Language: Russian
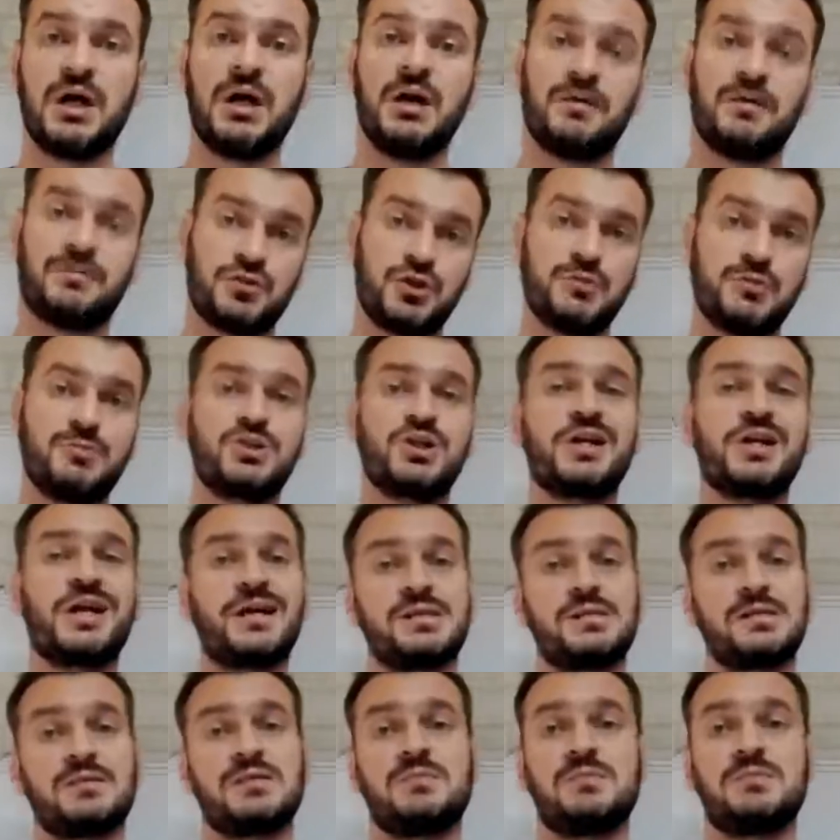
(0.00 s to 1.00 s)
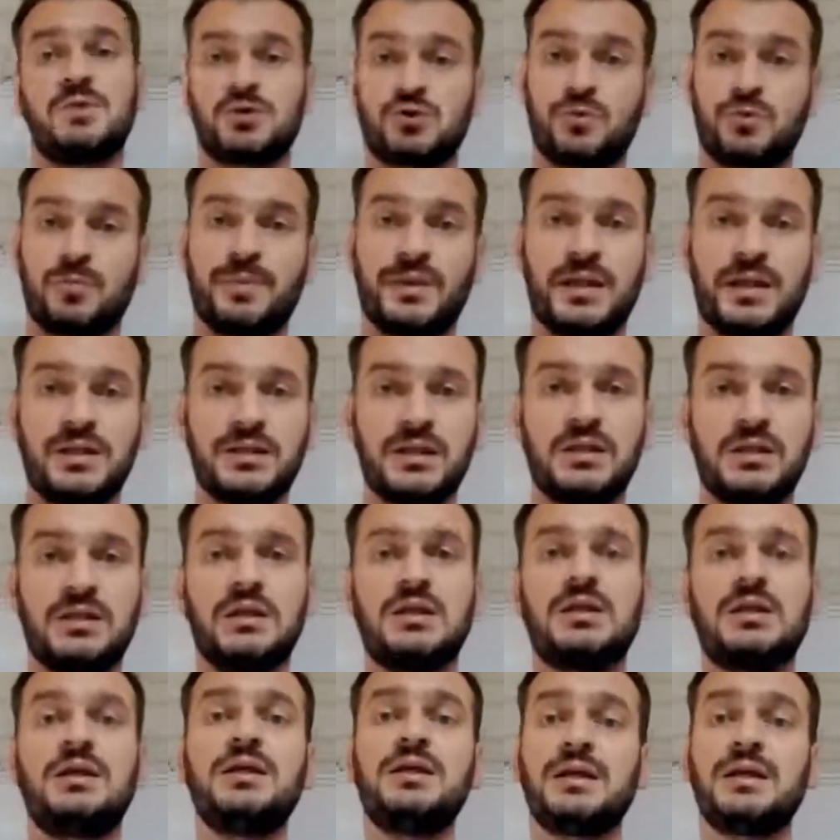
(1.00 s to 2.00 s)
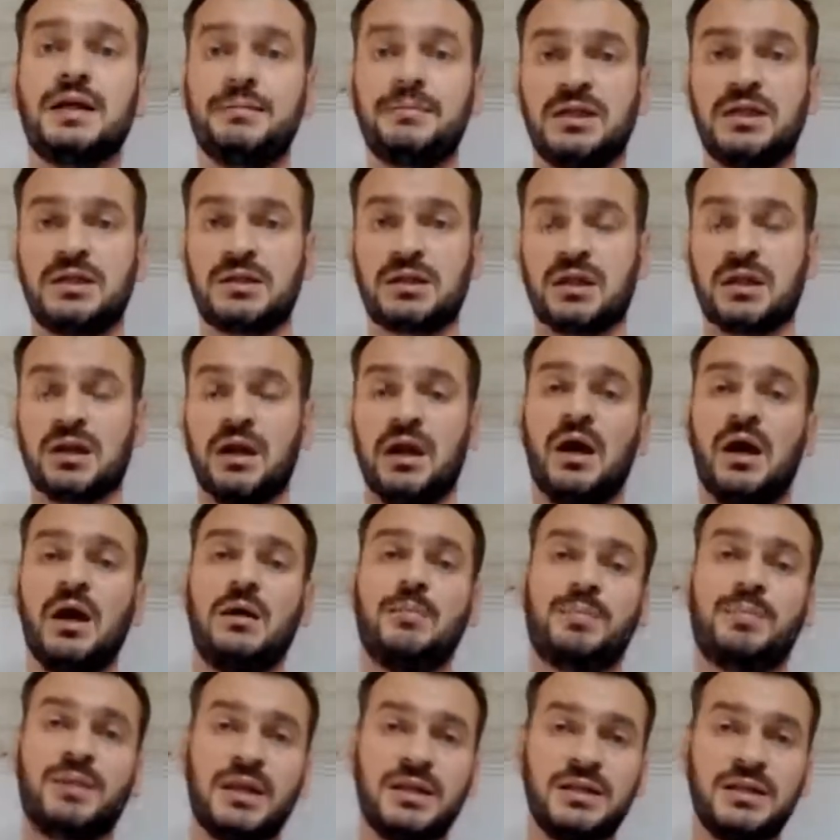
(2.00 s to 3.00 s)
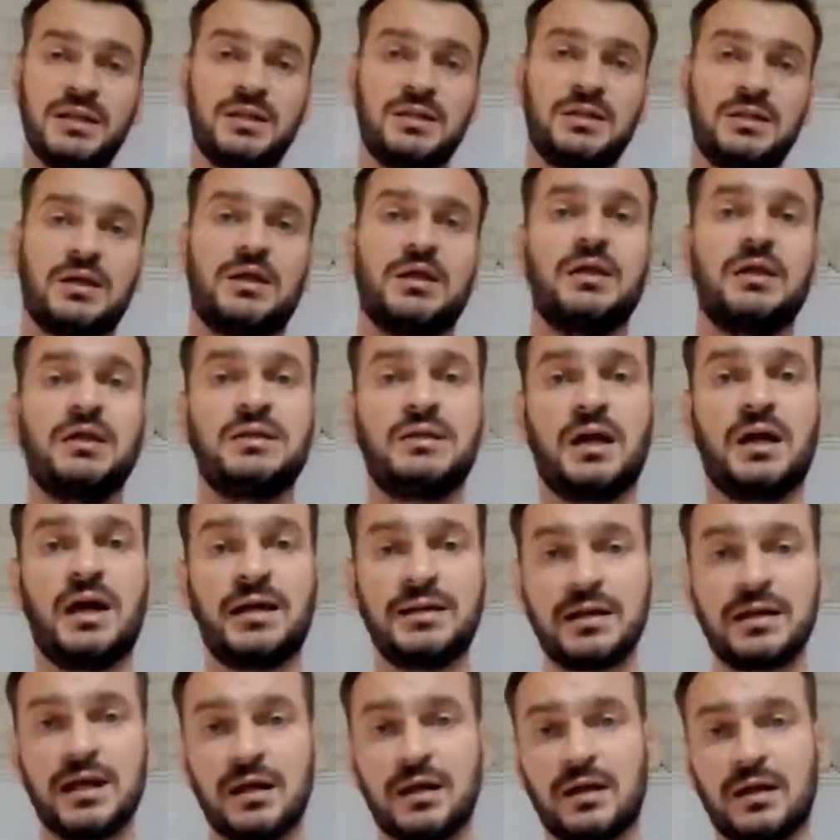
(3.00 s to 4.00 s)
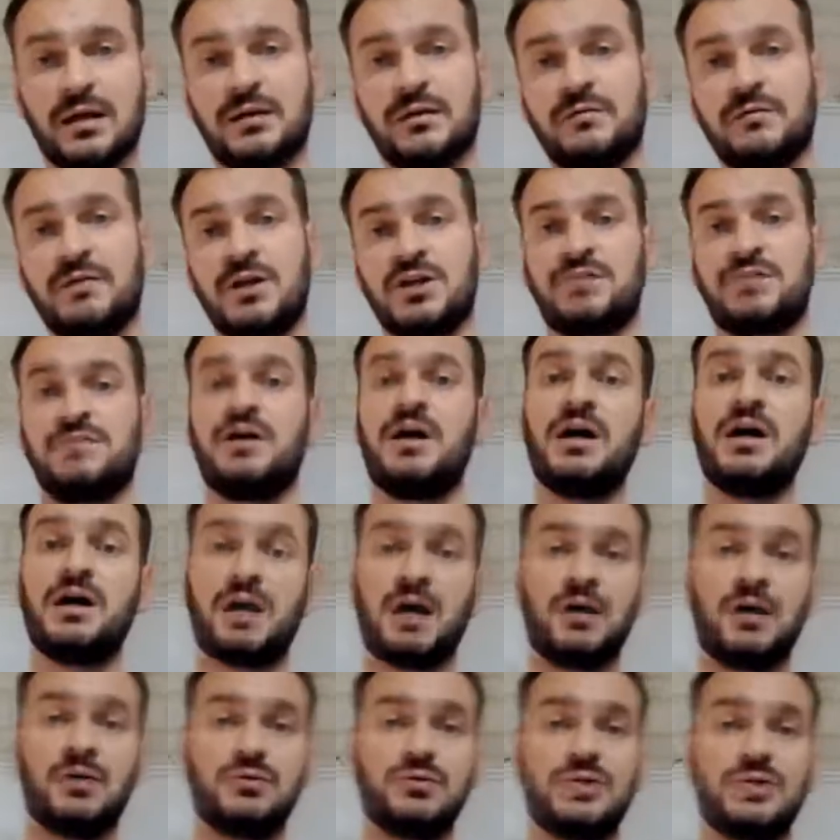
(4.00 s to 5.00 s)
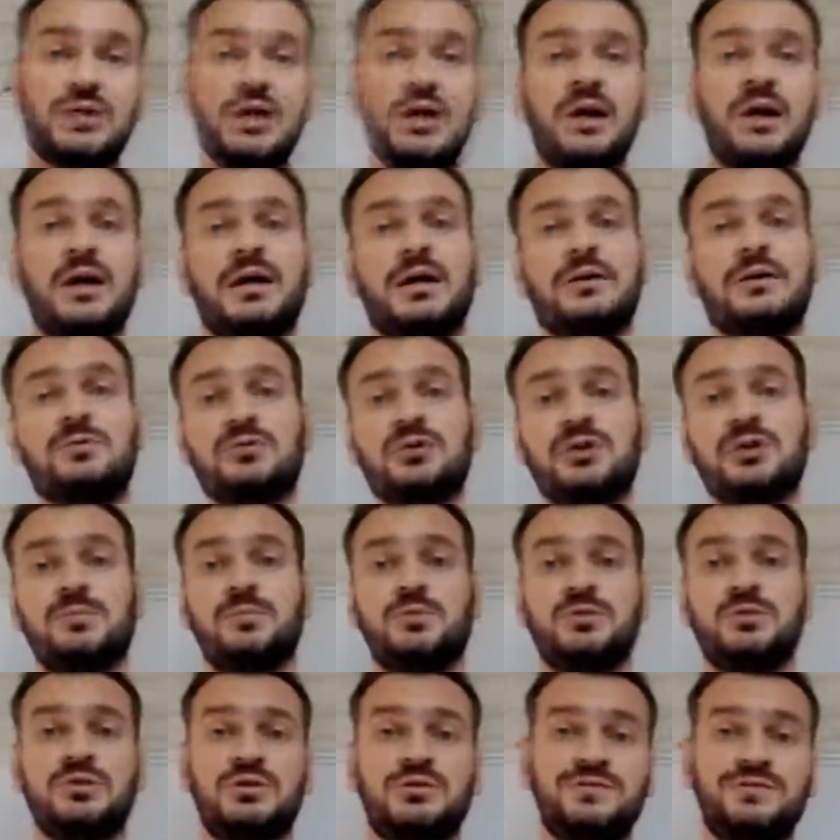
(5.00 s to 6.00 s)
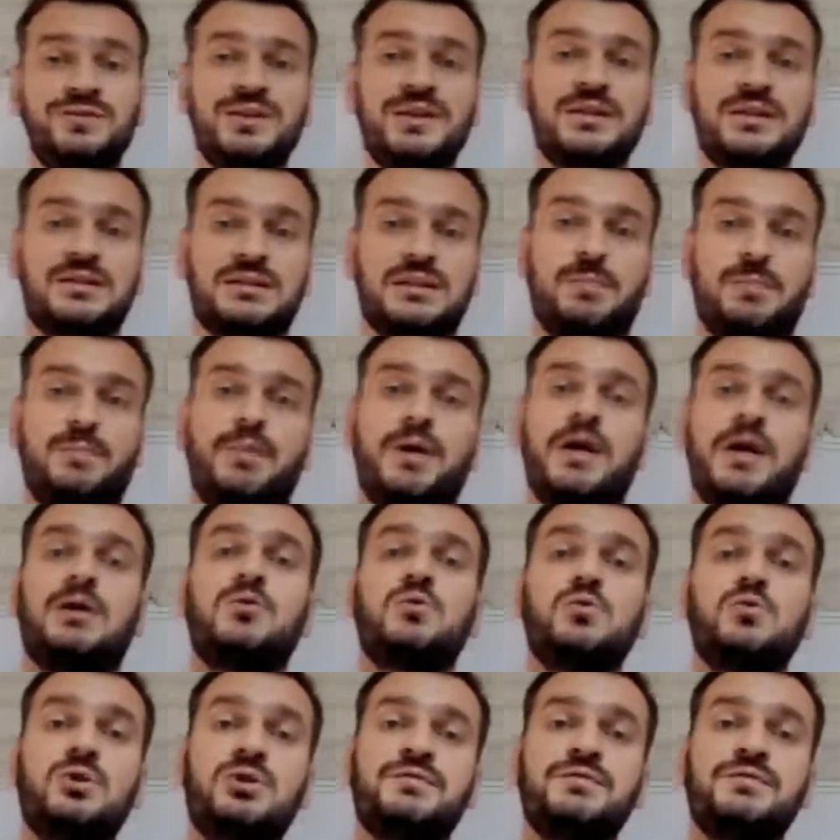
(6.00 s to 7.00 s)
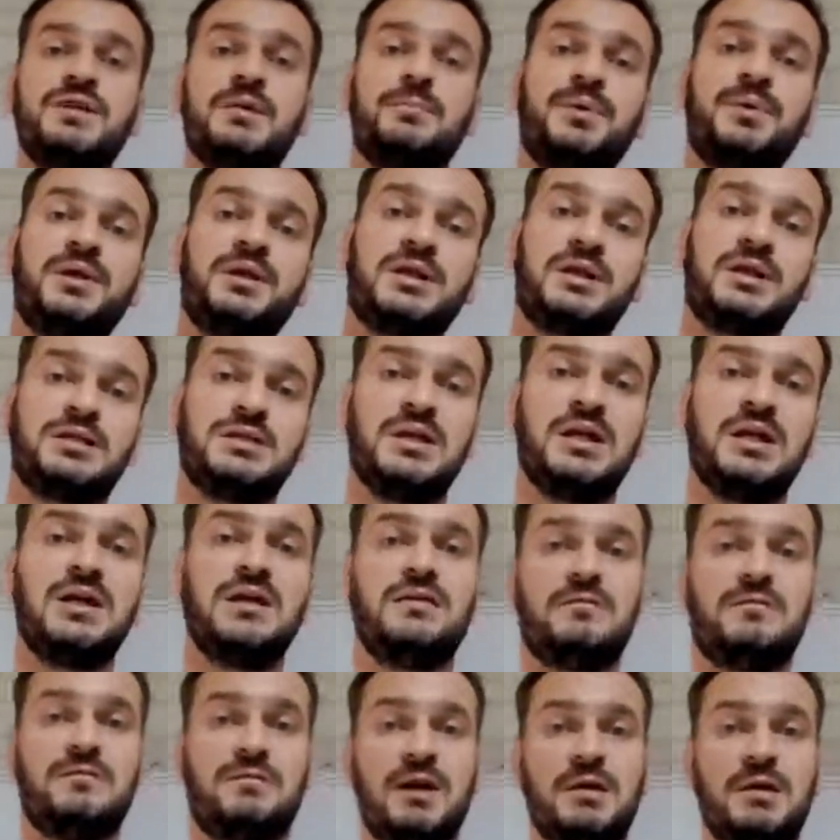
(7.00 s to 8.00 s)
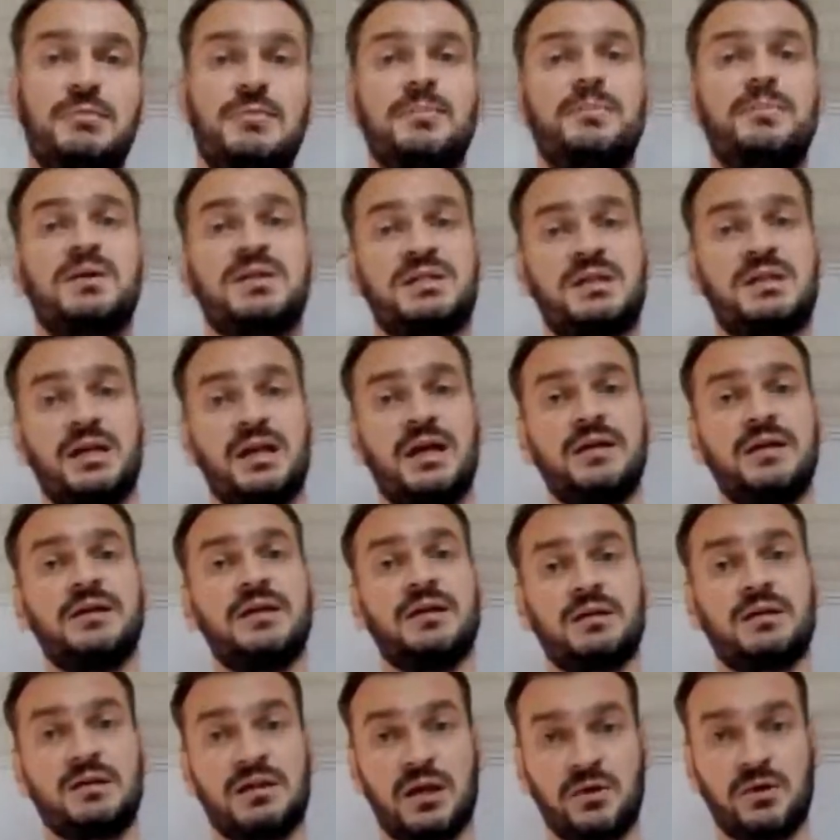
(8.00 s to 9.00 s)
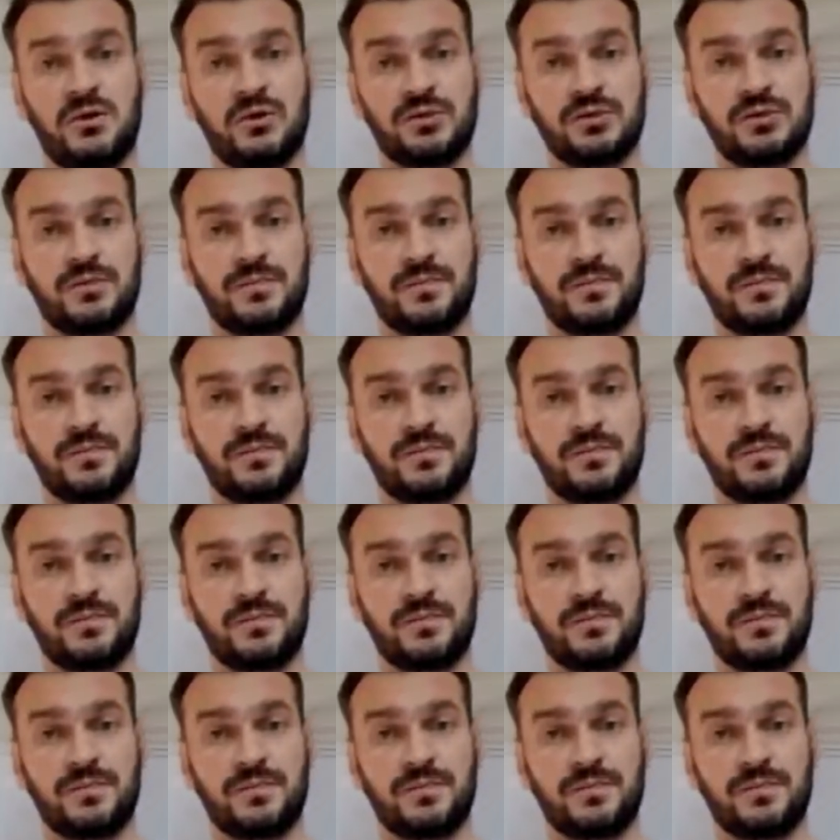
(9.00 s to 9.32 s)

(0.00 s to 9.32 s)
В чем же разница между планетой и кометой? Планета – это аналог вашего аккаунта, который будет двигаться по уровням, принося вам постоянно доход.